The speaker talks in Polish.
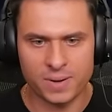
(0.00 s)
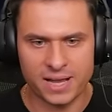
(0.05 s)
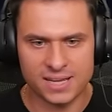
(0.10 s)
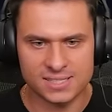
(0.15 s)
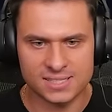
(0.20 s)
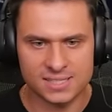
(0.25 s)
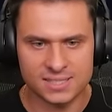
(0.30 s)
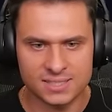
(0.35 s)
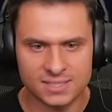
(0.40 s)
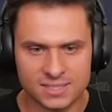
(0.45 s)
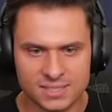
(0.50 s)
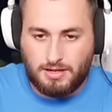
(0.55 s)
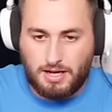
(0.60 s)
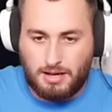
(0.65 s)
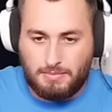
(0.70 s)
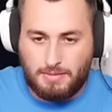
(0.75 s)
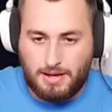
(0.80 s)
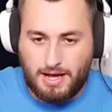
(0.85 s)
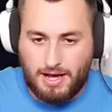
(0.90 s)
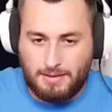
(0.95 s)
pas.
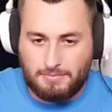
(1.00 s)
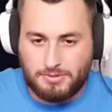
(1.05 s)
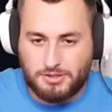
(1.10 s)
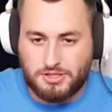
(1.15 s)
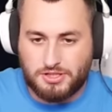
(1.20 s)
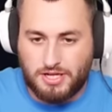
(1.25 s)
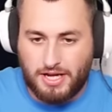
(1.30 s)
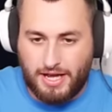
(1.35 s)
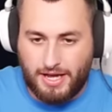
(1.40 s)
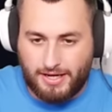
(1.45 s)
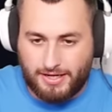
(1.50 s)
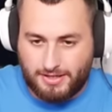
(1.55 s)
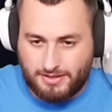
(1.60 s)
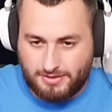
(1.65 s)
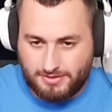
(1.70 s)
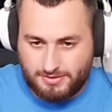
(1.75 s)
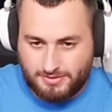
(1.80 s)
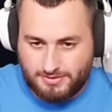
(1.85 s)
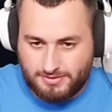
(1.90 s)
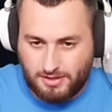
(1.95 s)
A mam śnieg.
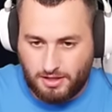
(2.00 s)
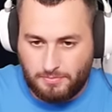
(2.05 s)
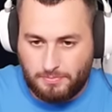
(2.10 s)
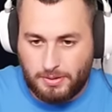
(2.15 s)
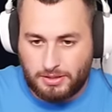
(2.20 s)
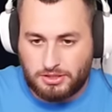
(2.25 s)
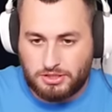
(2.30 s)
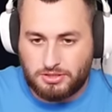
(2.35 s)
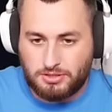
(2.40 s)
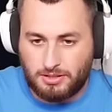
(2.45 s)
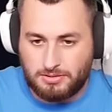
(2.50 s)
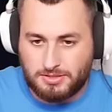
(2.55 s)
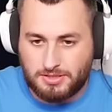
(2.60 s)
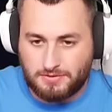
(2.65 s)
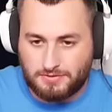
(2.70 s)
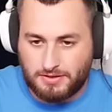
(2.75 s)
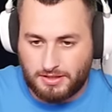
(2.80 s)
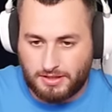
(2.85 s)
Zaopatrzyłem się w